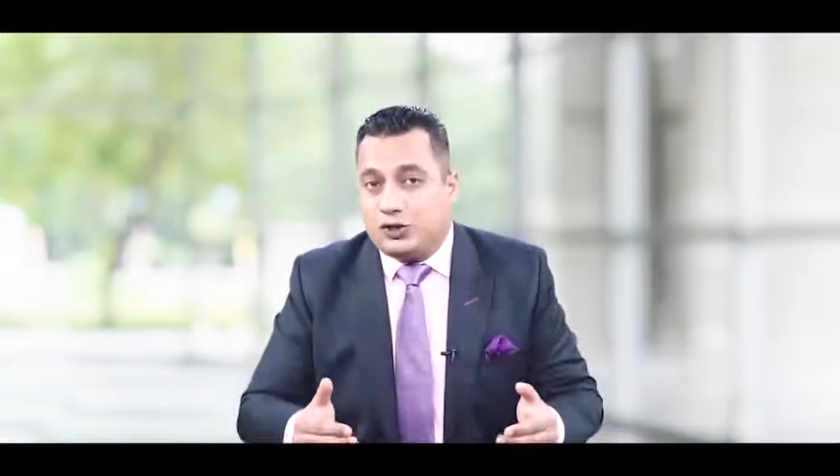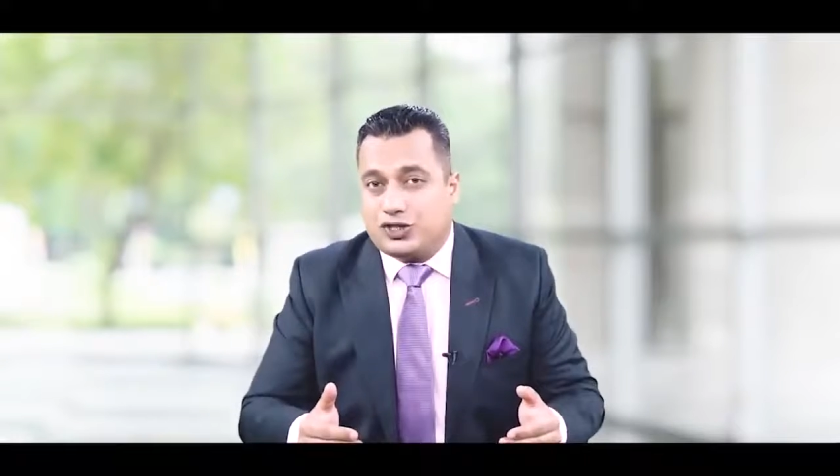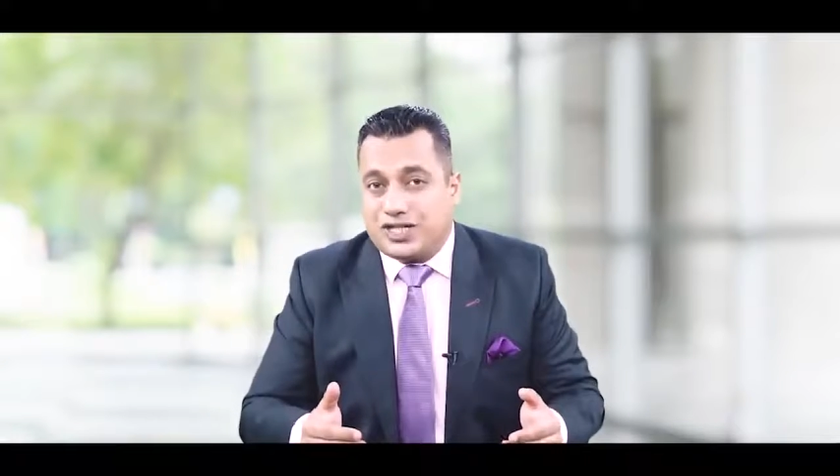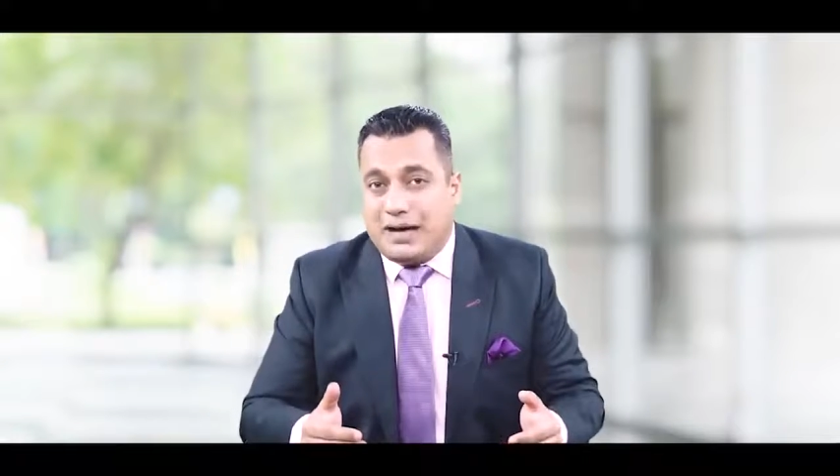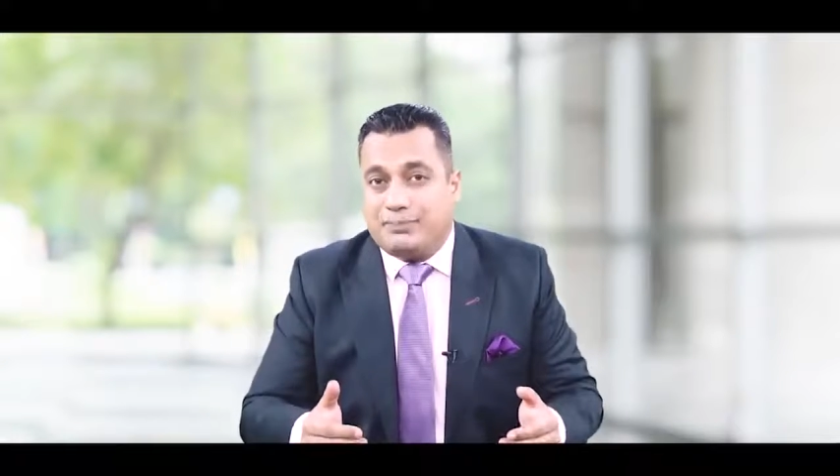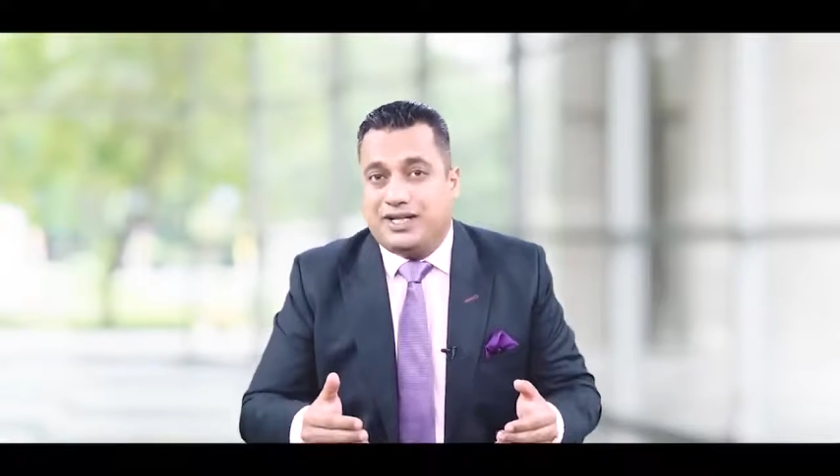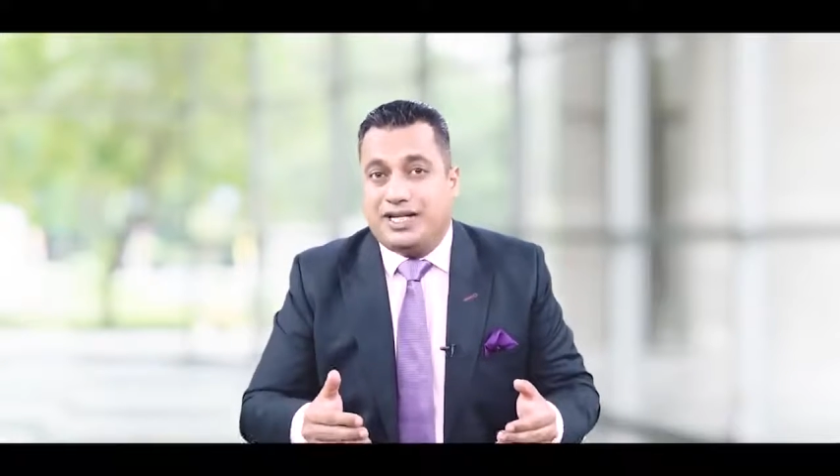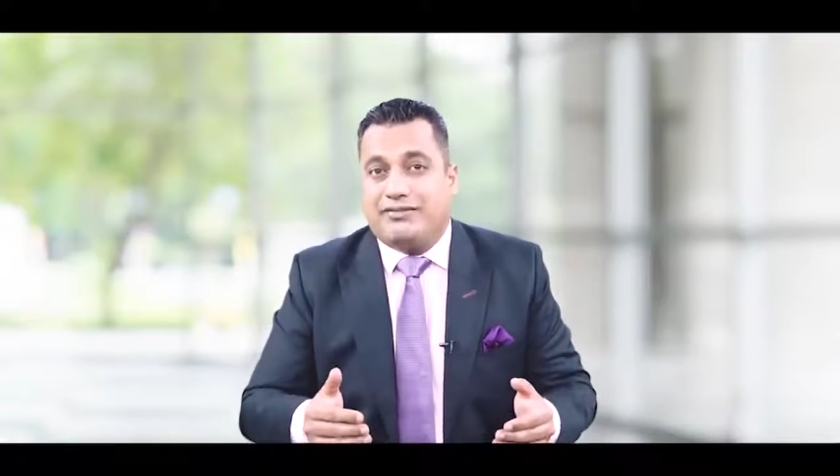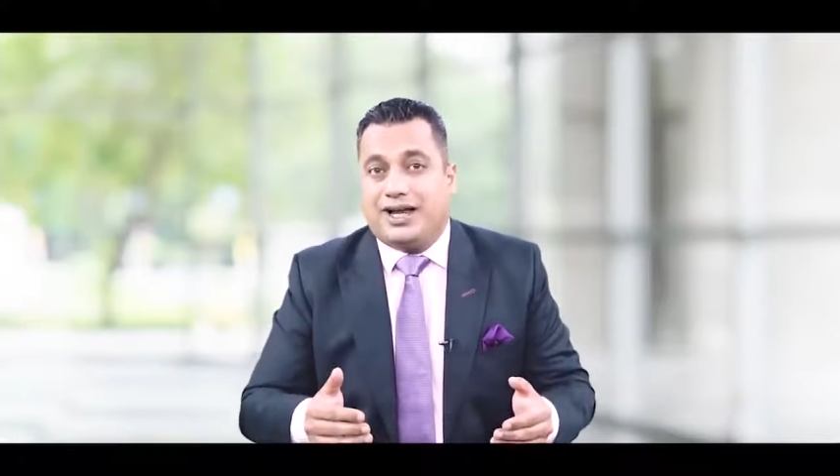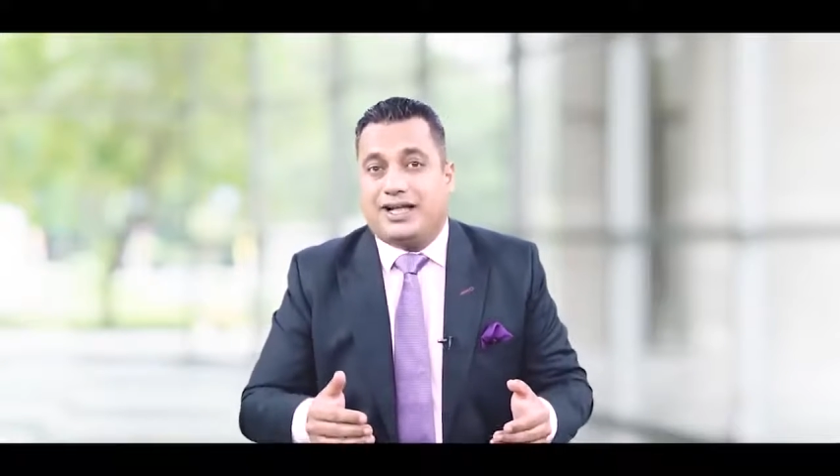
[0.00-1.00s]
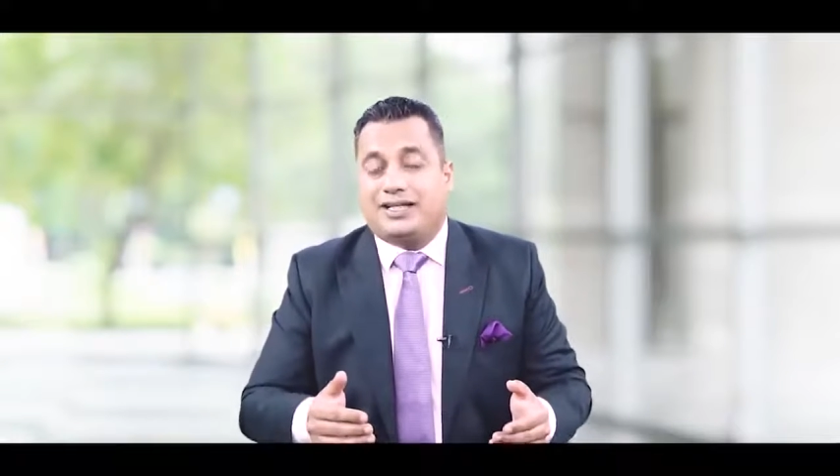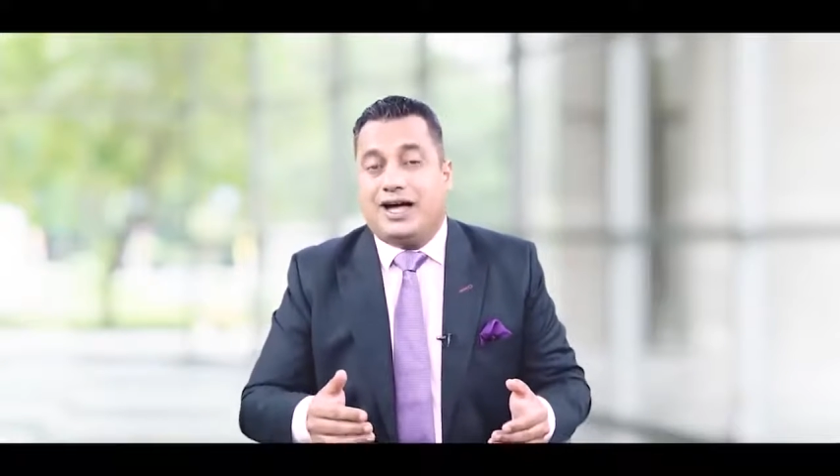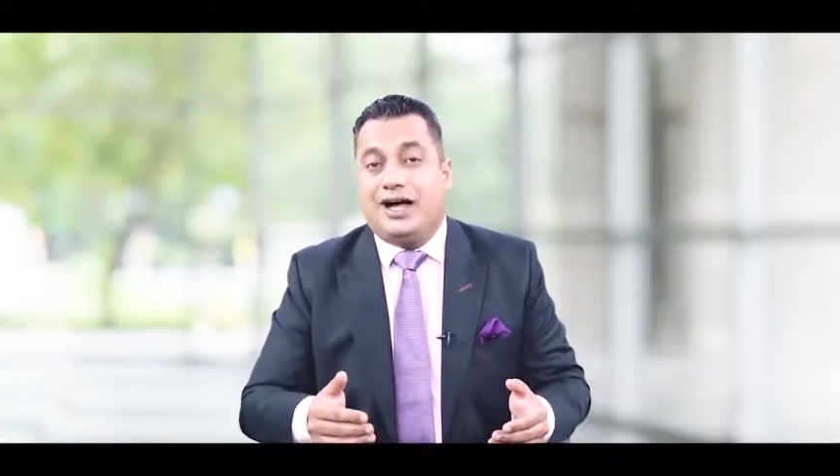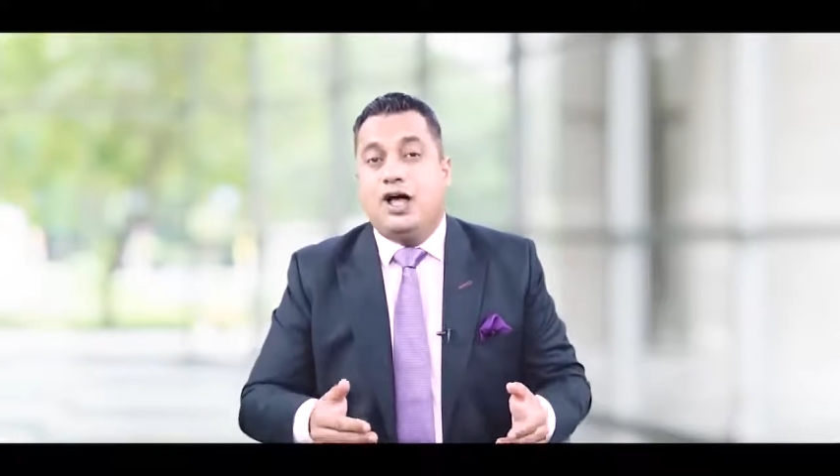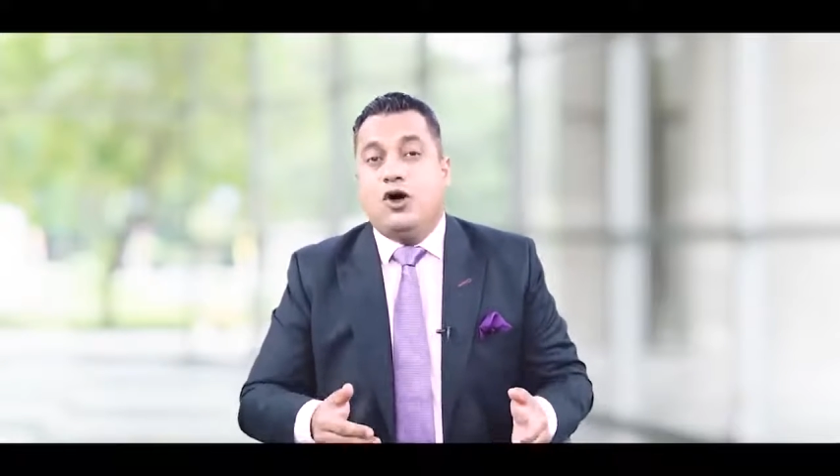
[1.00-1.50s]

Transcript: जो सांप देने वाला था